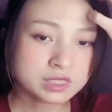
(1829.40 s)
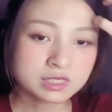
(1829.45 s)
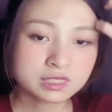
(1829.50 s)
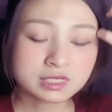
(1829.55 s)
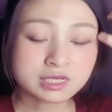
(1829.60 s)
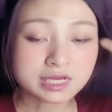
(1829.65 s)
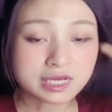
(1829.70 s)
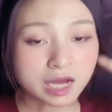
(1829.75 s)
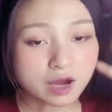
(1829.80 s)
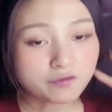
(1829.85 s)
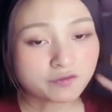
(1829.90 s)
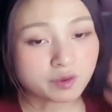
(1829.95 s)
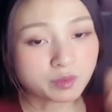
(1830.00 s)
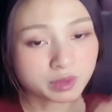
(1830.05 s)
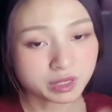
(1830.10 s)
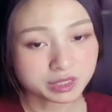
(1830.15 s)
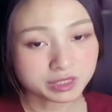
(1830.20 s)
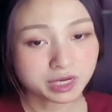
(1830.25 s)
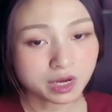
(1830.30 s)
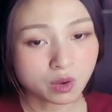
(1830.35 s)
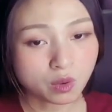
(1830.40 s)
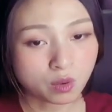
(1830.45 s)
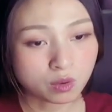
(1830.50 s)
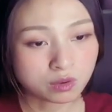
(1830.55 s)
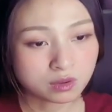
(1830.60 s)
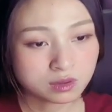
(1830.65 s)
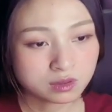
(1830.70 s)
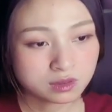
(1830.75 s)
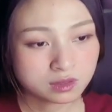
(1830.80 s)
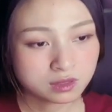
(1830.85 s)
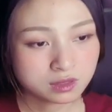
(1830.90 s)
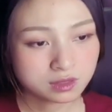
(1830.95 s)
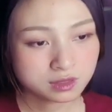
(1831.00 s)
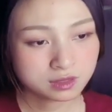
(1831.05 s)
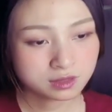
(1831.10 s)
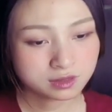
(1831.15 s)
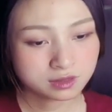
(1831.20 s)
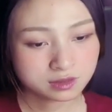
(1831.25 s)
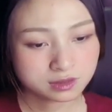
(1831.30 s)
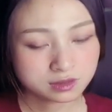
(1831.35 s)
ngao phong gật đầu
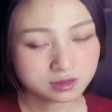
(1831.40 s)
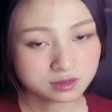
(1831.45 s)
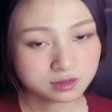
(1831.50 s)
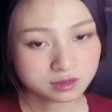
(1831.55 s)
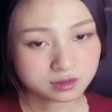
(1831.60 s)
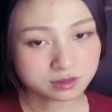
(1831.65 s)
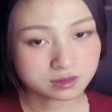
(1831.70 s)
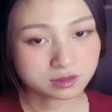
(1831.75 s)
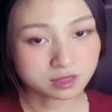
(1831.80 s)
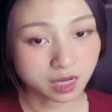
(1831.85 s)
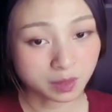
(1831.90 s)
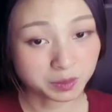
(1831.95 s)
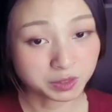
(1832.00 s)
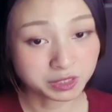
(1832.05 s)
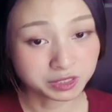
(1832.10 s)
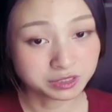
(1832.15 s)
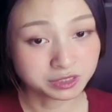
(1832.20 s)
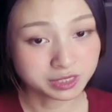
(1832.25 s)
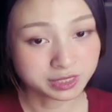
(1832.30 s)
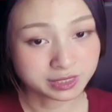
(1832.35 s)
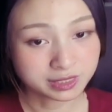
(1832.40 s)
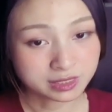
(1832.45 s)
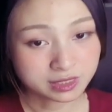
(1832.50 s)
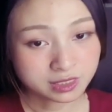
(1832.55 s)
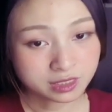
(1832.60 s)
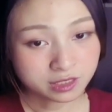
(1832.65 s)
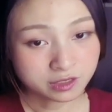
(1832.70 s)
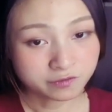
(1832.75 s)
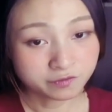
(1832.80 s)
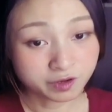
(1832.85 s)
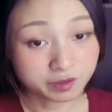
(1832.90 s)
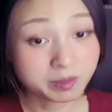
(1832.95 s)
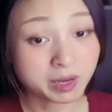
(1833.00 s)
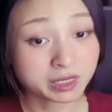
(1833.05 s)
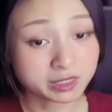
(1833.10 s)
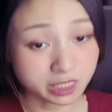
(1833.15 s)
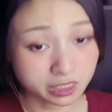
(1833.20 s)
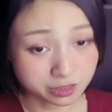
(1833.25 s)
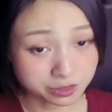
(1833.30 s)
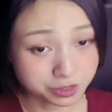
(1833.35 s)
cảm ơn ngươi vậy mang
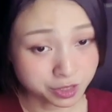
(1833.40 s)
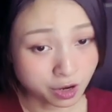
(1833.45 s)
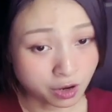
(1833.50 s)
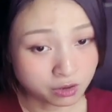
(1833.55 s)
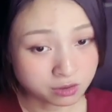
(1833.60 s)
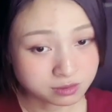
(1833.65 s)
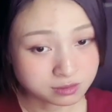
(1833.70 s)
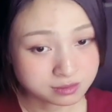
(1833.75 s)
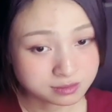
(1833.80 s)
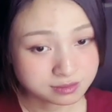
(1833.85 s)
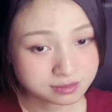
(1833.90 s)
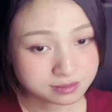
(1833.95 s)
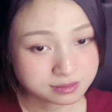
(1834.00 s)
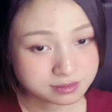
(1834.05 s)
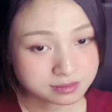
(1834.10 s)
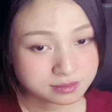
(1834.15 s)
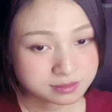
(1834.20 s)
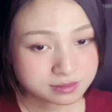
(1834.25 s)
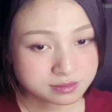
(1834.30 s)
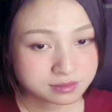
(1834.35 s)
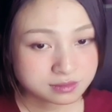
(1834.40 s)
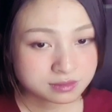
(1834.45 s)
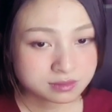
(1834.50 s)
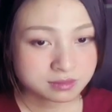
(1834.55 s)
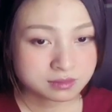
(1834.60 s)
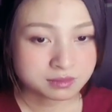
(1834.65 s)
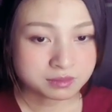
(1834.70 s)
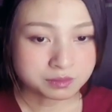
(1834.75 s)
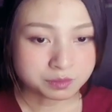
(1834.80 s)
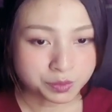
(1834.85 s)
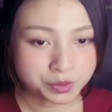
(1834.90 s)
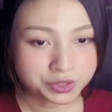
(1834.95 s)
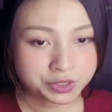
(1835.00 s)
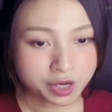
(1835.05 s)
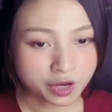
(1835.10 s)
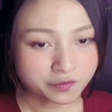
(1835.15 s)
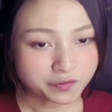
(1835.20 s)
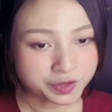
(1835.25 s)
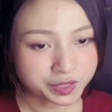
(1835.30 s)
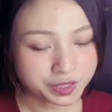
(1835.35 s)
ta tới đó muốn
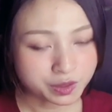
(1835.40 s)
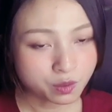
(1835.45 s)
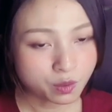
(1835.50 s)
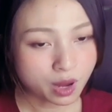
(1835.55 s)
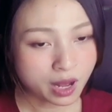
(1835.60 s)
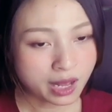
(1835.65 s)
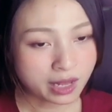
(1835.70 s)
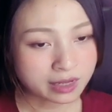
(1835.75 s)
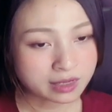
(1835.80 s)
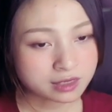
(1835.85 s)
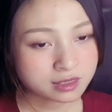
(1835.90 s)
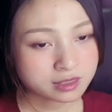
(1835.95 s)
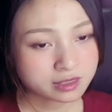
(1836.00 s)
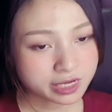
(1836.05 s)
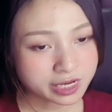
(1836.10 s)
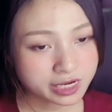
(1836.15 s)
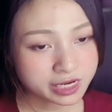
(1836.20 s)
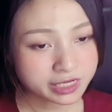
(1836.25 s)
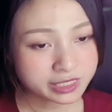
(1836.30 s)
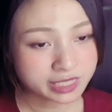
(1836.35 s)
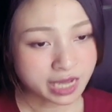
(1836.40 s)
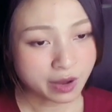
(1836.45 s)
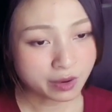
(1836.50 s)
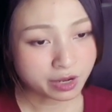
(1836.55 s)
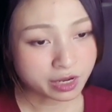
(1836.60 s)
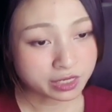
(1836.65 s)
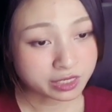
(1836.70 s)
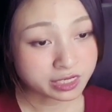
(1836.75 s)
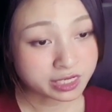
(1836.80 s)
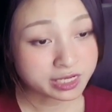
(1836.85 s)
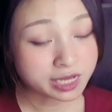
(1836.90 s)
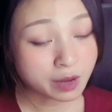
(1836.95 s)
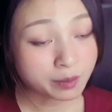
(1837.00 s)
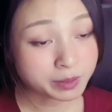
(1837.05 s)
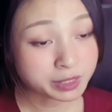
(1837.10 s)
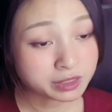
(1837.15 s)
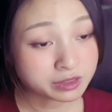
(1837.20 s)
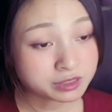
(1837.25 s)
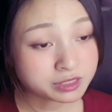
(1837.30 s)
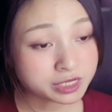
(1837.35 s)
nói về hiệu quả đế linh thảo khẳng định cao
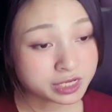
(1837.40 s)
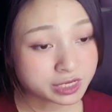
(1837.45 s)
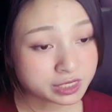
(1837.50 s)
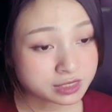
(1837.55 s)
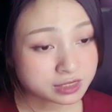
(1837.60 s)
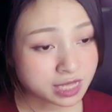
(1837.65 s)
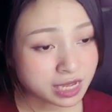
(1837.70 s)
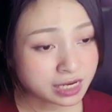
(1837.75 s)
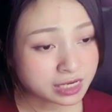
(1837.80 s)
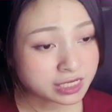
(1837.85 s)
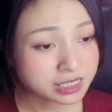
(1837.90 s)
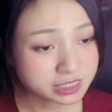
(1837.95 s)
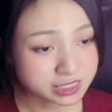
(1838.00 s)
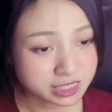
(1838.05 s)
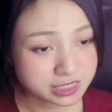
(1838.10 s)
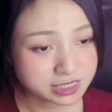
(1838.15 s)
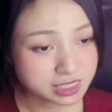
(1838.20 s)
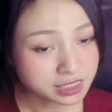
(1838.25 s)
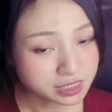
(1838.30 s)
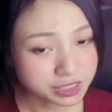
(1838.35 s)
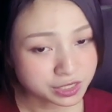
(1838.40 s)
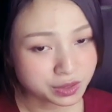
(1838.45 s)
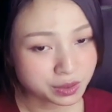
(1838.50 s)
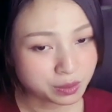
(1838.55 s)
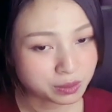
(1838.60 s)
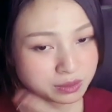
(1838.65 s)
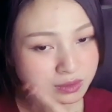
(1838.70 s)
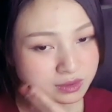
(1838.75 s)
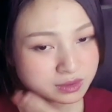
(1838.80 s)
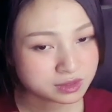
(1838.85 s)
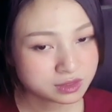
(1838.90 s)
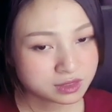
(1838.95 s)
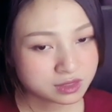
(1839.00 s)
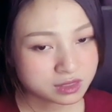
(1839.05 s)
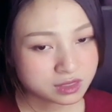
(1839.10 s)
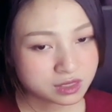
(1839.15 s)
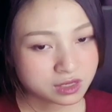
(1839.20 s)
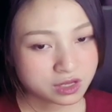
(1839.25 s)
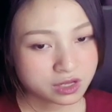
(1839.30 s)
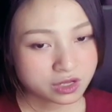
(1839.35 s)
minh hơn điện tạng linh dịch rất nhiều
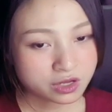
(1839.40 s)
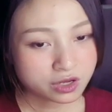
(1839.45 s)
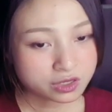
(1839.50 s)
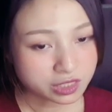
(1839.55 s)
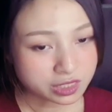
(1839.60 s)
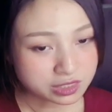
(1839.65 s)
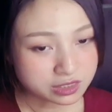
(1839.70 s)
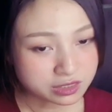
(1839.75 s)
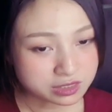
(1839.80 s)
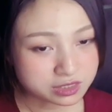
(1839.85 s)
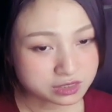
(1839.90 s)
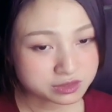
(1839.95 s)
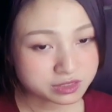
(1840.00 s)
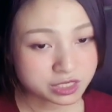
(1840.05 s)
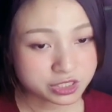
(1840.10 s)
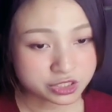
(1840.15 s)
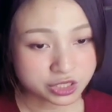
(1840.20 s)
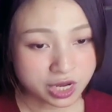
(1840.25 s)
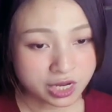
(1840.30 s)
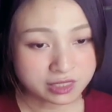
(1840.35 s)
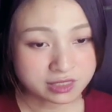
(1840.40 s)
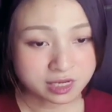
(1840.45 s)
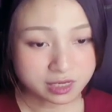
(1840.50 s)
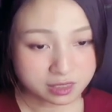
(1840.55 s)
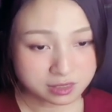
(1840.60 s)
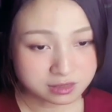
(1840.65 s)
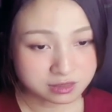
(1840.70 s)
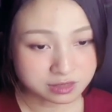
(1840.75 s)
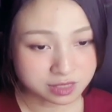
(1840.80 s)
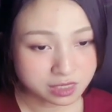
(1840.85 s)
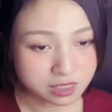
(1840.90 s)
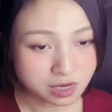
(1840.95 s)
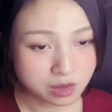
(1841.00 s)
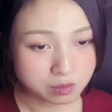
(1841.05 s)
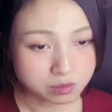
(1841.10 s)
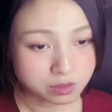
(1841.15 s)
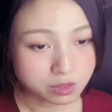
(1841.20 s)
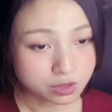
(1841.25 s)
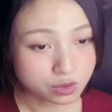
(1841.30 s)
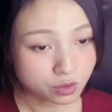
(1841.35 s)
có thể thực sự để cho hắn nhất cử nhất động
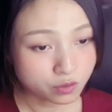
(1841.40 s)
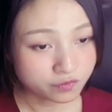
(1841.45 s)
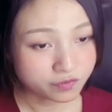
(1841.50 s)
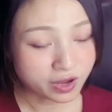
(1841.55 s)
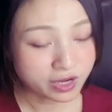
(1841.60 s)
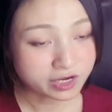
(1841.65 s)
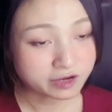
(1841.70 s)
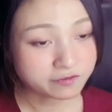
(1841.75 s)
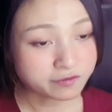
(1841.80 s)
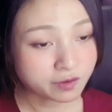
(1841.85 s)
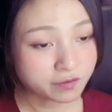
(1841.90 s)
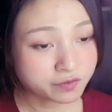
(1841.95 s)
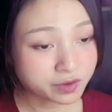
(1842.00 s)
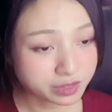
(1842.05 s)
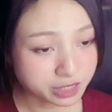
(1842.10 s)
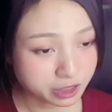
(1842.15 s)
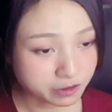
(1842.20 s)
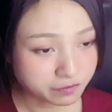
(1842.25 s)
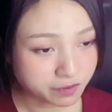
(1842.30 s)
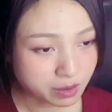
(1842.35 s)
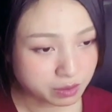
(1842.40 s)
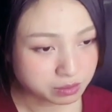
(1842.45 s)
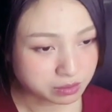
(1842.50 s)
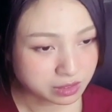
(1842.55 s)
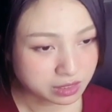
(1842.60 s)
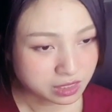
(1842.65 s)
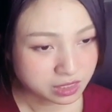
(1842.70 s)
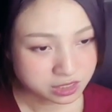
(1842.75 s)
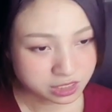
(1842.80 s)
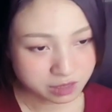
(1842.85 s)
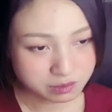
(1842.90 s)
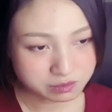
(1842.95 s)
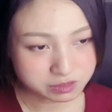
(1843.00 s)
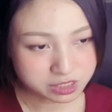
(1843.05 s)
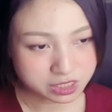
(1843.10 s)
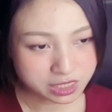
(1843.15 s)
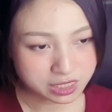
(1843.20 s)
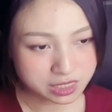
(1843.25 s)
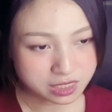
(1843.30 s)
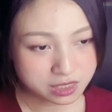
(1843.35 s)
đột phá đến phong vương đỉnh phong thậm
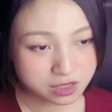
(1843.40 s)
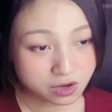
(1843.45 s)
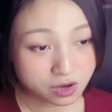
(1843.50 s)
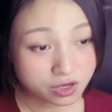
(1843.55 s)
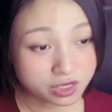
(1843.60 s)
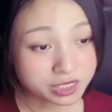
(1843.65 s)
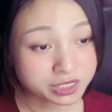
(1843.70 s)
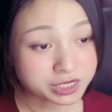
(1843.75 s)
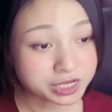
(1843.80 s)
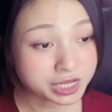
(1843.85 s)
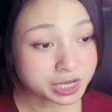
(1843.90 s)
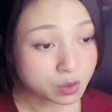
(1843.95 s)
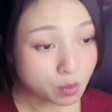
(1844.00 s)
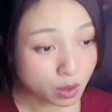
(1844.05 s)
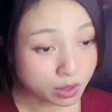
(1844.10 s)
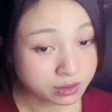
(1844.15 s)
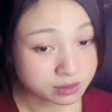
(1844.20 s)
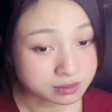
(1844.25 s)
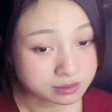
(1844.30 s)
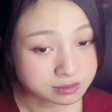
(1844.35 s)
chí có khi đế quân